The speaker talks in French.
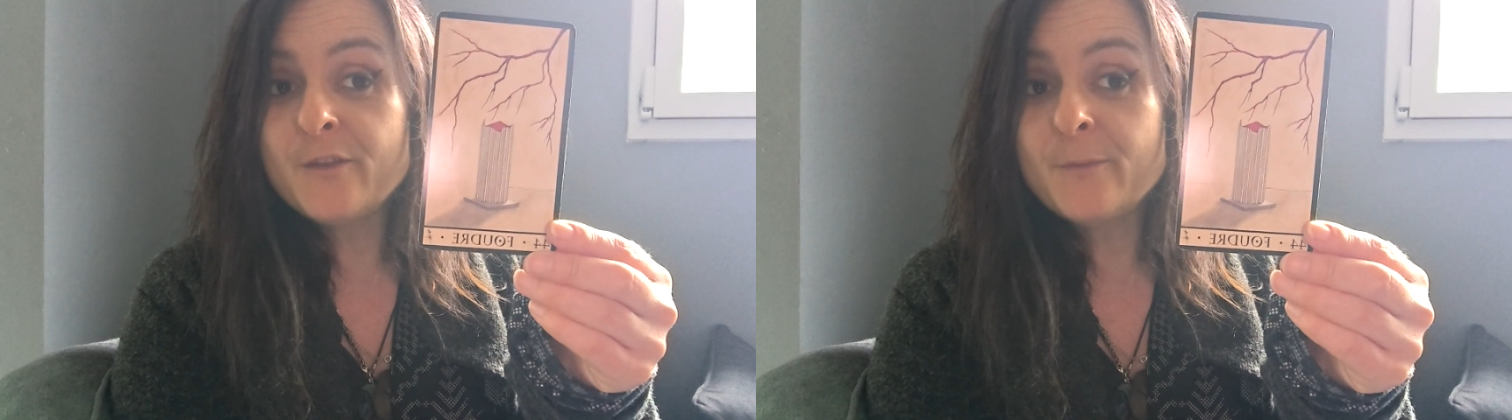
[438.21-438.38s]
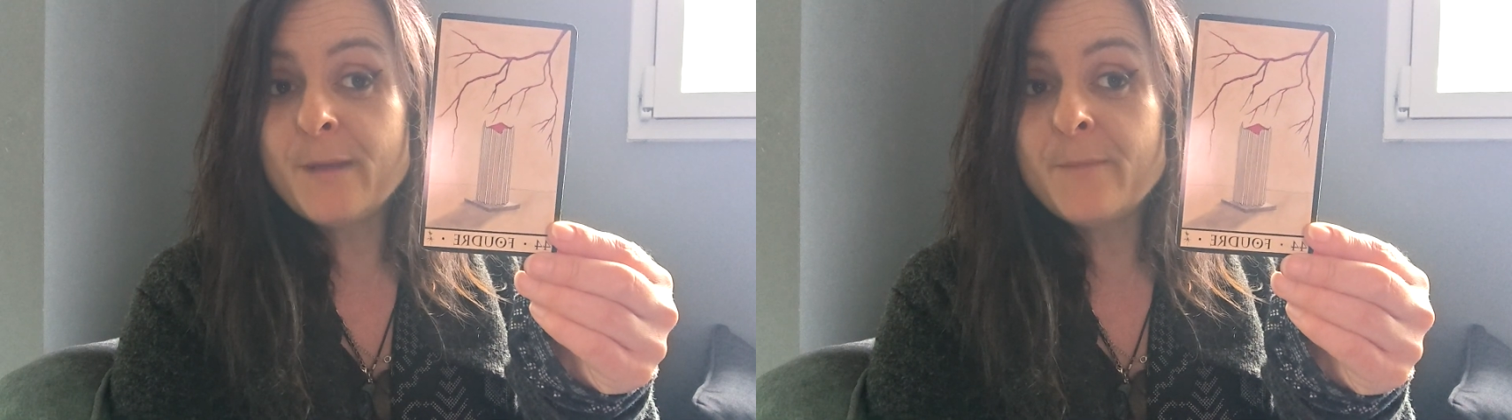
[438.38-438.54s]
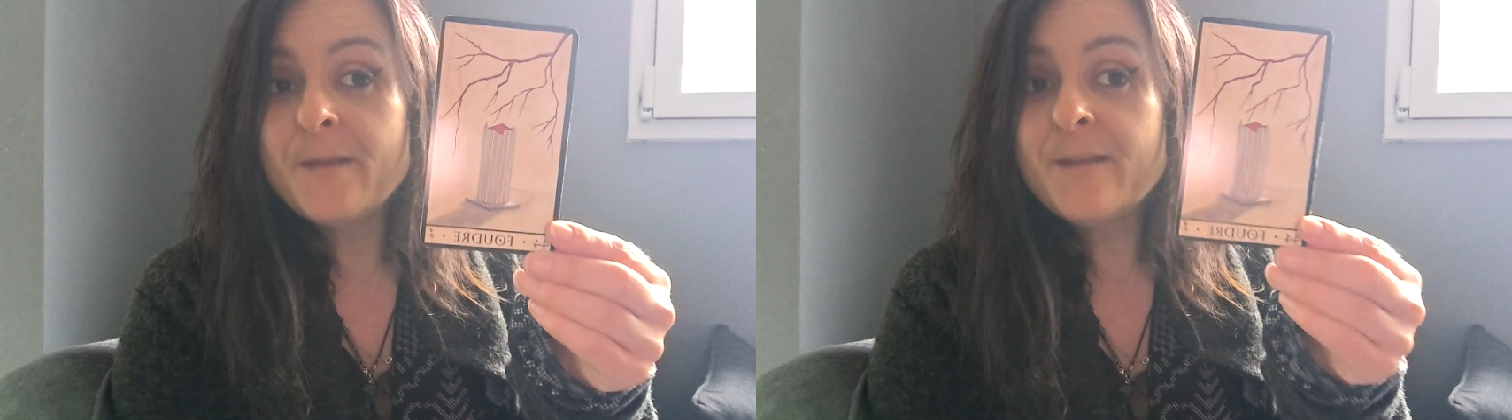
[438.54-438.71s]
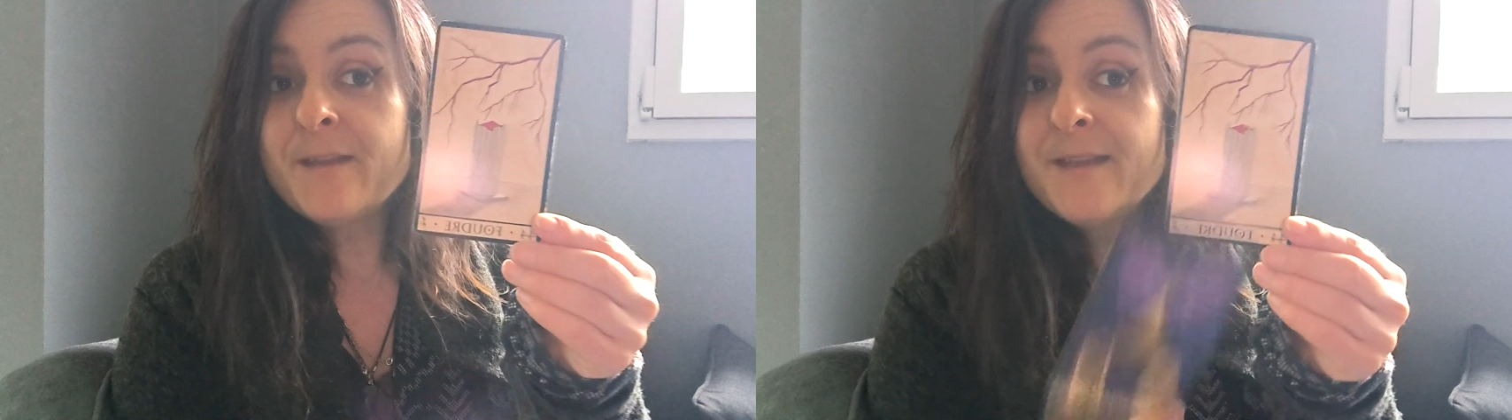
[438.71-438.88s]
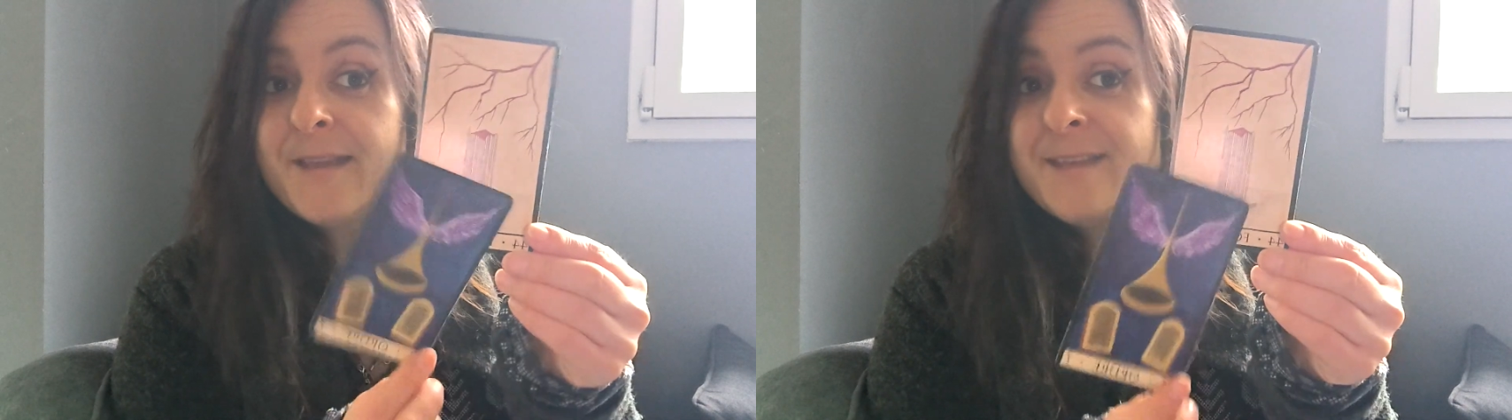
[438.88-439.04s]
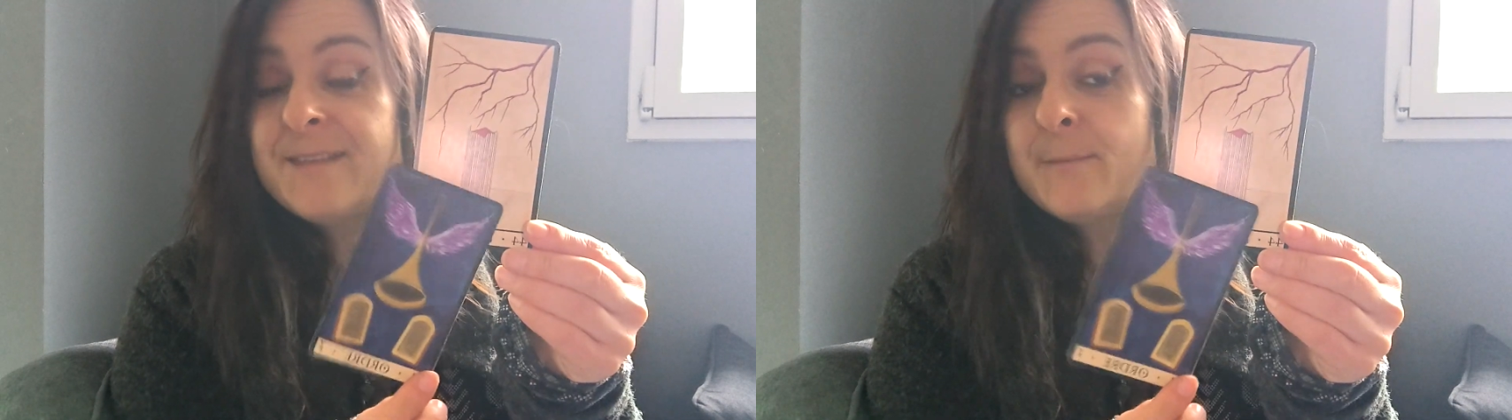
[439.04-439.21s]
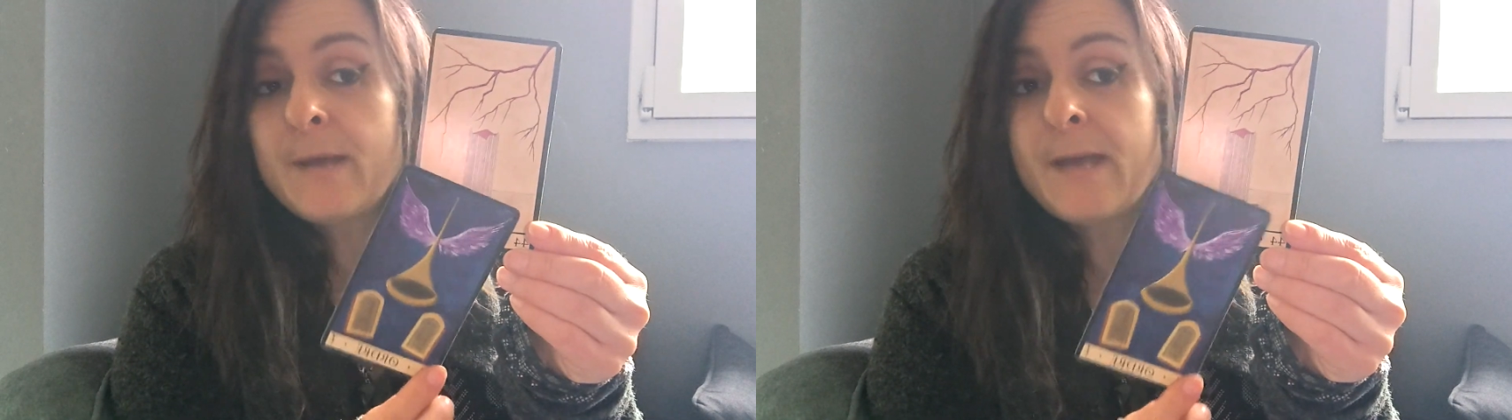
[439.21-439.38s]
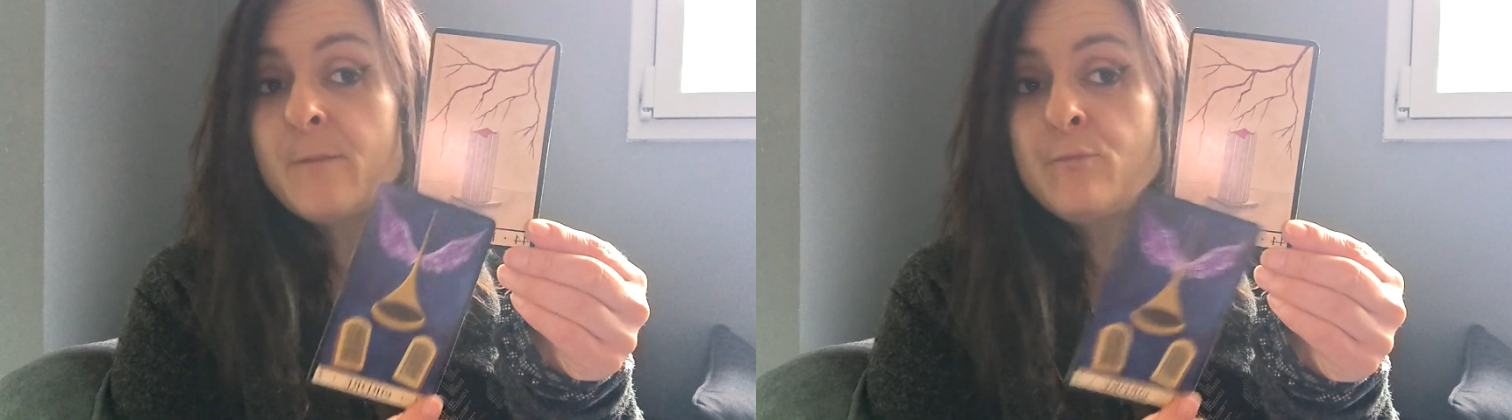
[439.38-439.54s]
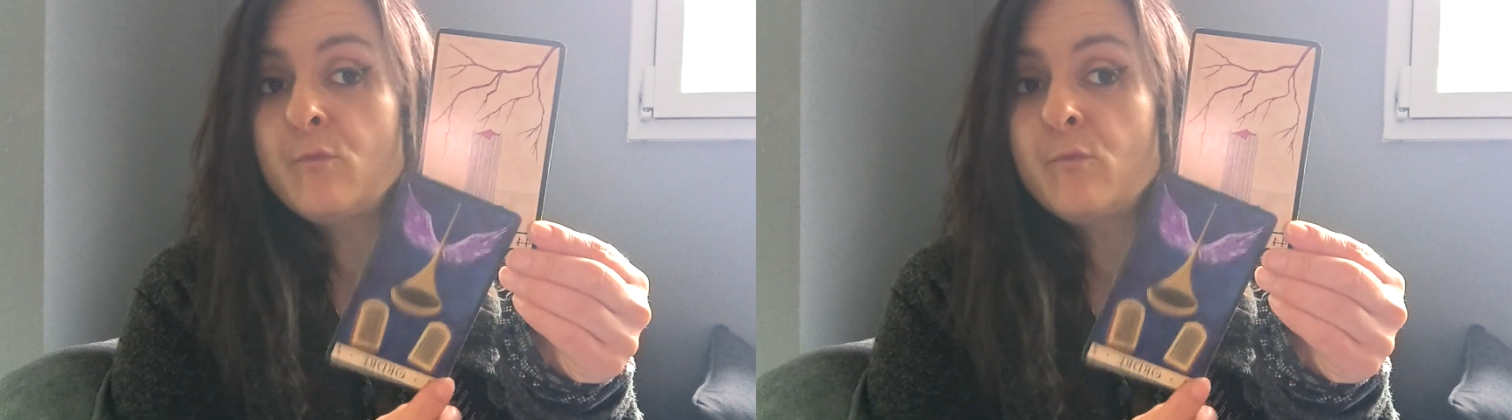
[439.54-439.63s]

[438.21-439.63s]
dans ma main et c'est pareil